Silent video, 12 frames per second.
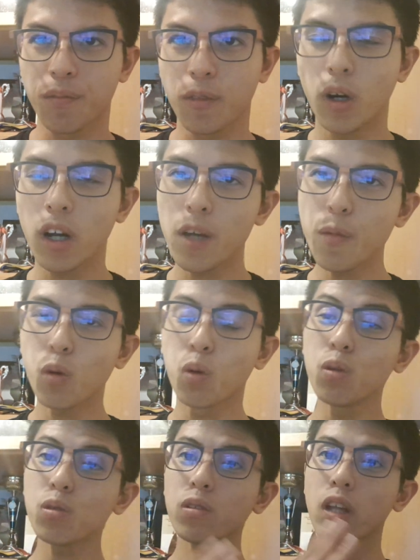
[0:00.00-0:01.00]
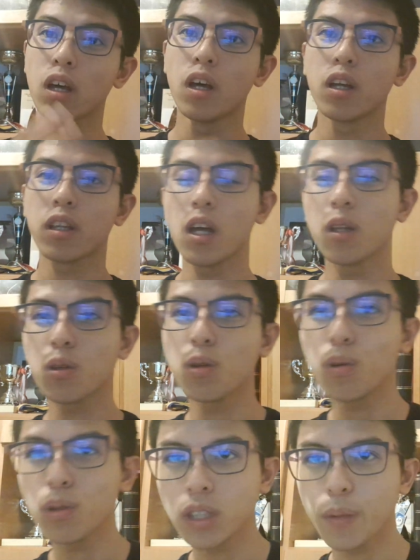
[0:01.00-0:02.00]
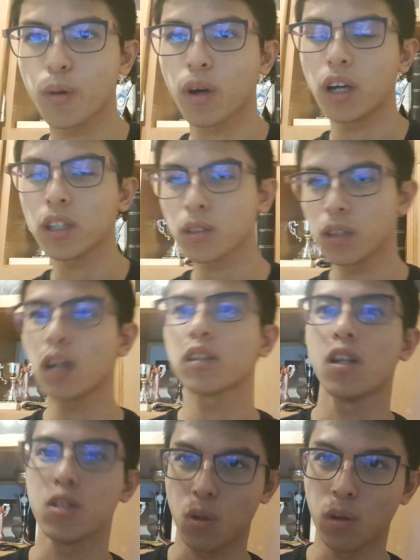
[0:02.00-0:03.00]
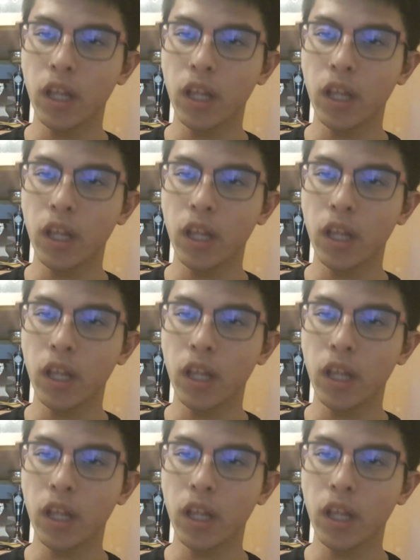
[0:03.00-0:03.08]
うん、あれも本当ね、転倒してもおかしくなかったですよ。